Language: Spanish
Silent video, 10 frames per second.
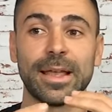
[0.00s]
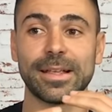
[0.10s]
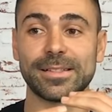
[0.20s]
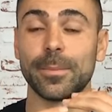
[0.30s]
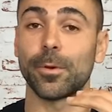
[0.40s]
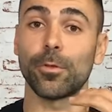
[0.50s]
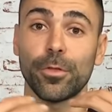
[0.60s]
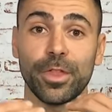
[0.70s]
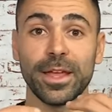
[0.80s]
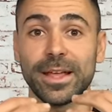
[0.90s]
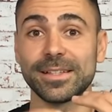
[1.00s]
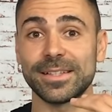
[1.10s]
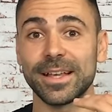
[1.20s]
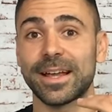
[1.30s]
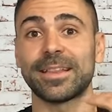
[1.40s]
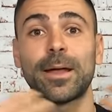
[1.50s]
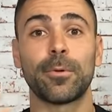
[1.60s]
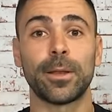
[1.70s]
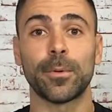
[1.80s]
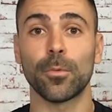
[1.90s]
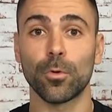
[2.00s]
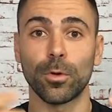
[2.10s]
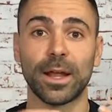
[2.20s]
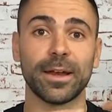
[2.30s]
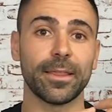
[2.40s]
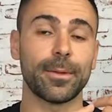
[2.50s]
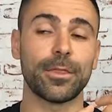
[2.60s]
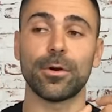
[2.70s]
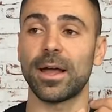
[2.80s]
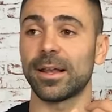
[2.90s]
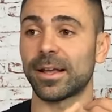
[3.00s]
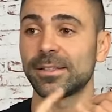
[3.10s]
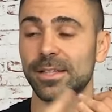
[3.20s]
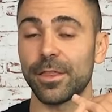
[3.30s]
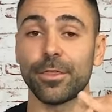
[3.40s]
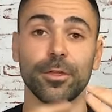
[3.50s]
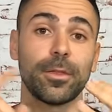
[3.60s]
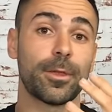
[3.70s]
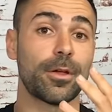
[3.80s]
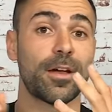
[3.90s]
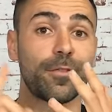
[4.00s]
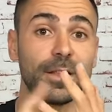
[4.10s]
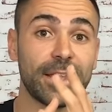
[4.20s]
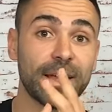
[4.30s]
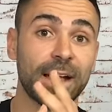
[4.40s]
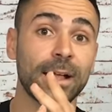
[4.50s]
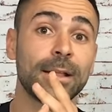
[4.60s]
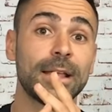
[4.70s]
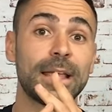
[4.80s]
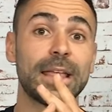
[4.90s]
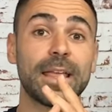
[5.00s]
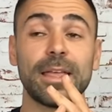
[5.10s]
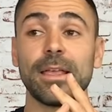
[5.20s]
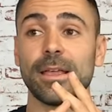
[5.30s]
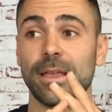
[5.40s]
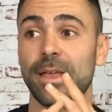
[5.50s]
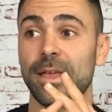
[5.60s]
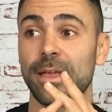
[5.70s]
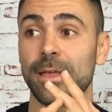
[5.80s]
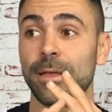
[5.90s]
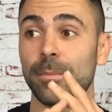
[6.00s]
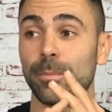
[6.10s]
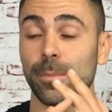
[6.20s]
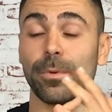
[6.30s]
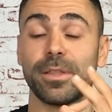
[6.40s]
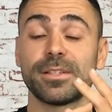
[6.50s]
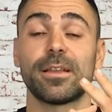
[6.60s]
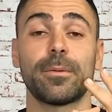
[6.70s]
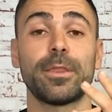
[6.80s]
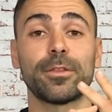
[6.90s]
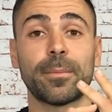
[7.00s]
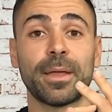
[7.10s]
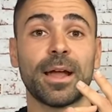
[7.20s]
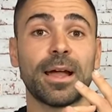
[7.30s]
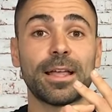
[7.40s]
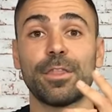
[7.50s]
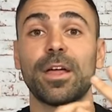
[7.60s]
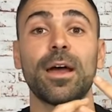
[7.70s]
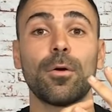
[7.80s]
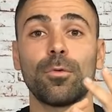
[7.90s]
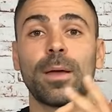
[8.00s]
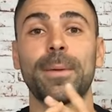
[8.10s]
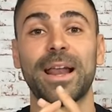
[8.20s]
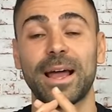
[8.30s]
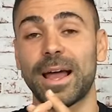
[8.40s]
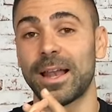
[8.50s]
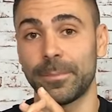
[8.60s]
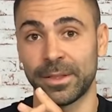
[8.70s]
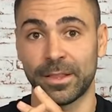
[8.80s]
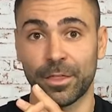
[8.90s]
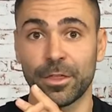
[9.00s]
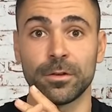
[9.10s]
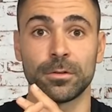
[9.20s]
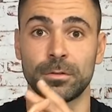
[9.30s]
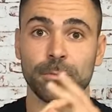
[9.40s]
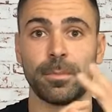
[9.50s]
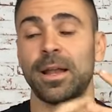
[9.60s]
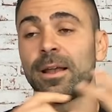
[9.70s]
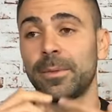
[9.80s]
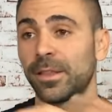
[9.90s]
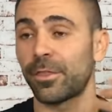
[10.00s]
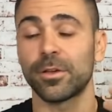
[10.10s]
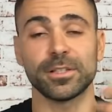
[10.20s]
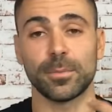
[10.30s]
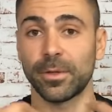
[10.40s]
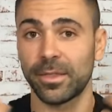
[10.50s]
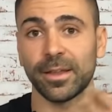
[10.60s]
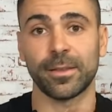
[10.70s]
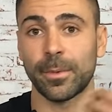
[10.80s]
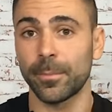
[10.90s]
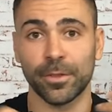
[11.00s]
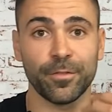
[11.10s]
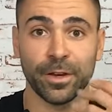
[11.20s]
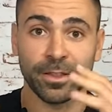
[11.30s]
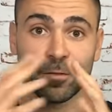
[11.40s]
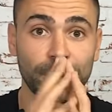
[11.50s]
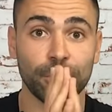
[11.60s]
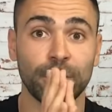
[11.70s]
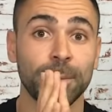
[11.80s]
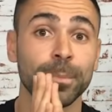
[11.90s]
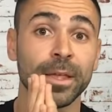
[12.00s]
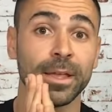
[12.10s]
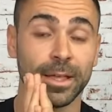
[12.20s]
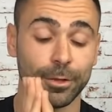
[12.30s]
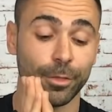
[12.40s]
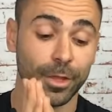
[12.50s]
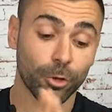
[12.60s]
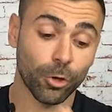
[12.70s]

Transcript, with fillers: se produce ese catabolismo muscular debido al cansancio, debido a la fatiga y eh, pues puede ser debido también a quizás una mala alimentación mala alimentación que se puede dar también por diferentes factores. Entonces,